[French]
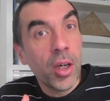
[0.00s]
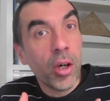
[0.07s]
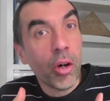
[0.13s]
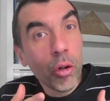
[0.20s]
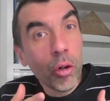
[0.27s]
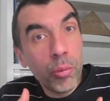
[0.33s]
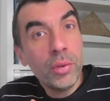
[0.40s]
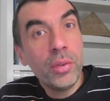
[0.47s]
Au
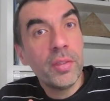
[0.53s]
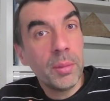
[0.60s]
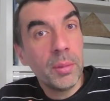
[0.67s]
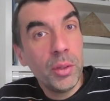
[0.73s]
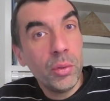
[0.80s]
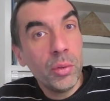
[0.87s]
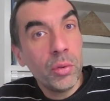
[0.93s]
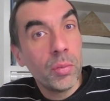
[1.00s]
bout de 20
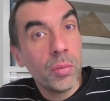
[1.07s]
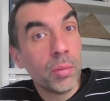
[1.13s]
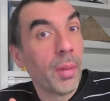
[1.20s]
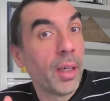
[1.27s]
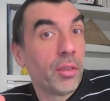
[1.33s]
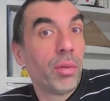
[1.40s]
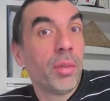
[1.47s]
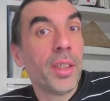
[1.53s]
minutes, bah,
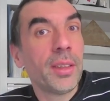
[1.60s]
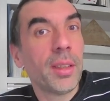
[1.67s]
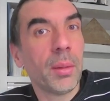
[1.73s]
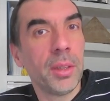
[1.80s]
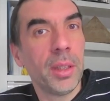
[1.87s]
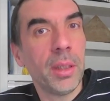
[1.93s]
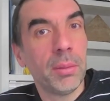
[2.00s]
soit on a terminé,